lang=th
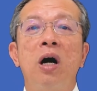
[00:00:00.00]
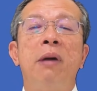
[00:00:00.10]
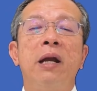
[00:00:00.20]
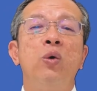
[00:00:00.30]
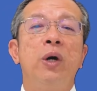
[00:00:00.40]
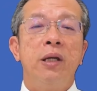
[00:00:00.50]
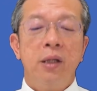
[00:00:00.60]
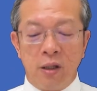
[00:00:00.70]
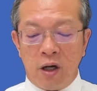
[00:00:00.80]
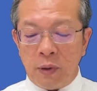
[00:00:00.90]
เข้ามาด้วย
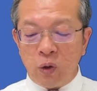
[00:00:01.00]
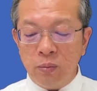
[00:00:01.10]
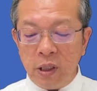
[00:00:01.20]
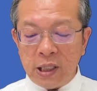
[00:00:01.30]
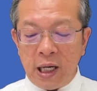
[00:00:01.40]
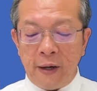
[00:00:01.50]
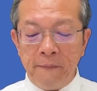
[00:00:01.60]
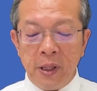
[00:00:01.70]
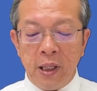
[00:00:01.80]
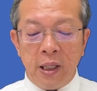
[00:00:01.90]
ขอบพระคุณพระเจ้า
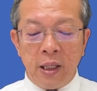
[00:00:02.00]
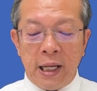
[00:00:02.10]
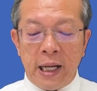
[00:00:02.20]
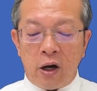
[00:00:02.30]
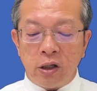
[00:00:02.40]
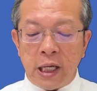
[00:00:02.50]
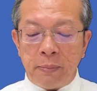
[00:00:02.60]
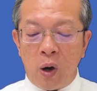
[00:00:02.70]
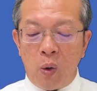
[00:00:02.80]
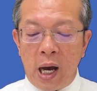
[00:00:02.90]
และในข้อเจ็ด
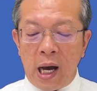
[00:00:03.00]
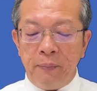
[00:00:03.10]
บอกว่า